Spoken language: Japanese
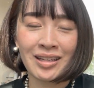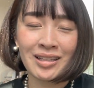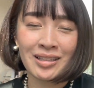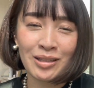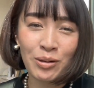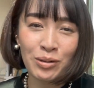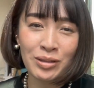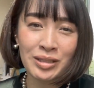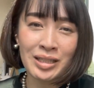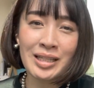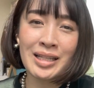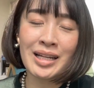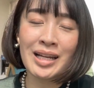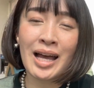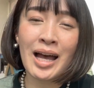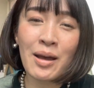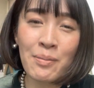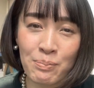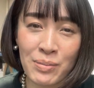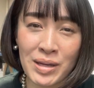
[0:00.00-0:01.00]
どうせなら
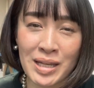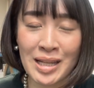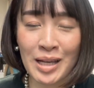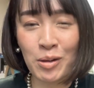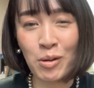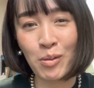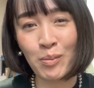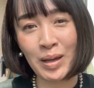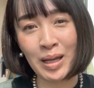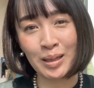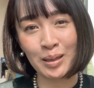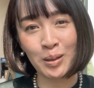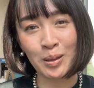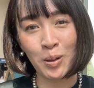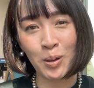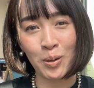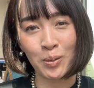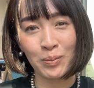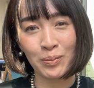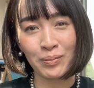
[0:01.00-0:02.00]
ハッピーな
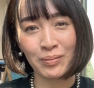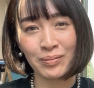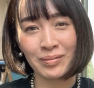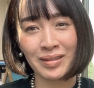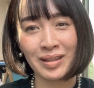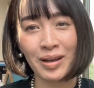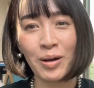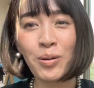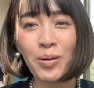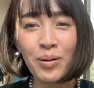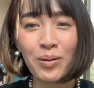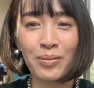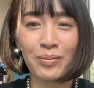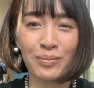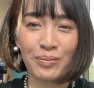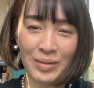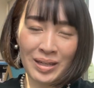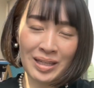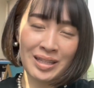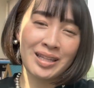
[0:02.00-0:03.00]
コメントを
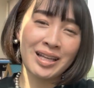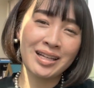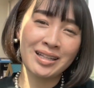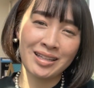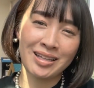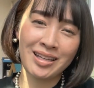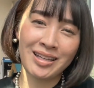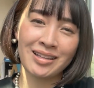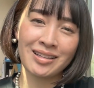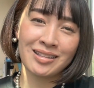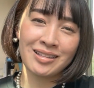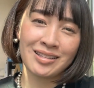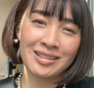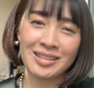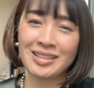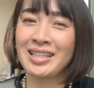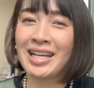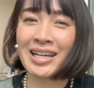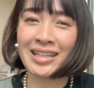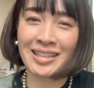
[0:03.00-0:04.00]
みんなに
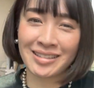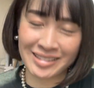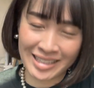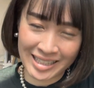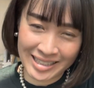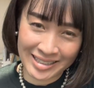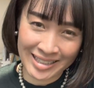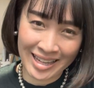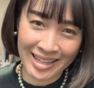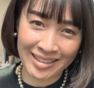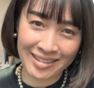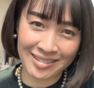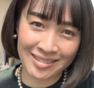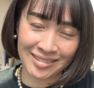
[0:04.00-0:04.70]
伝えてください。